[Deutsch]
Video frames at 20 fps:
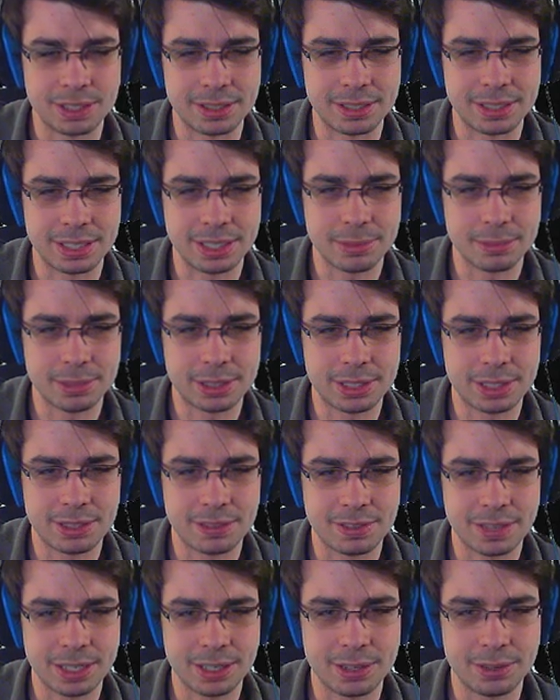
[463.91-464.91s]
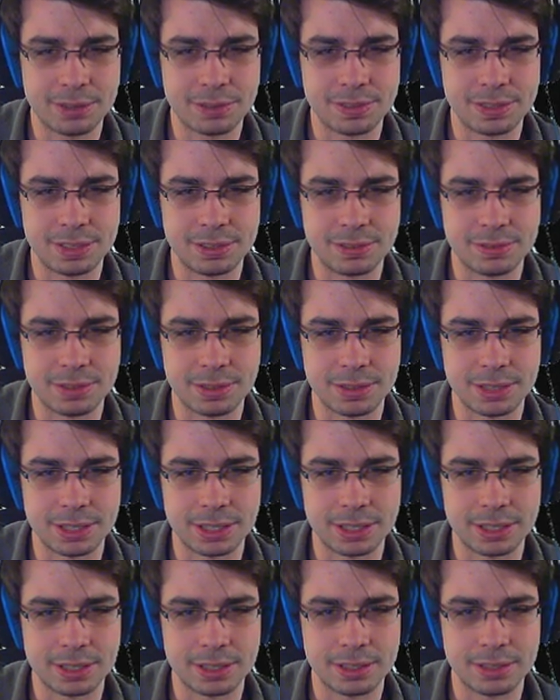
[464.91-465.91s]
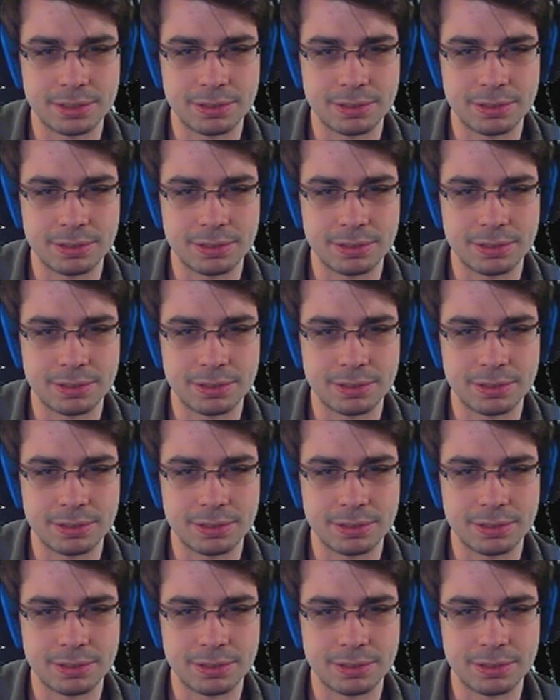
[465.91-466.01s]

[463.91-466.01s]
Also jeder muss sich auf eine Offensivaura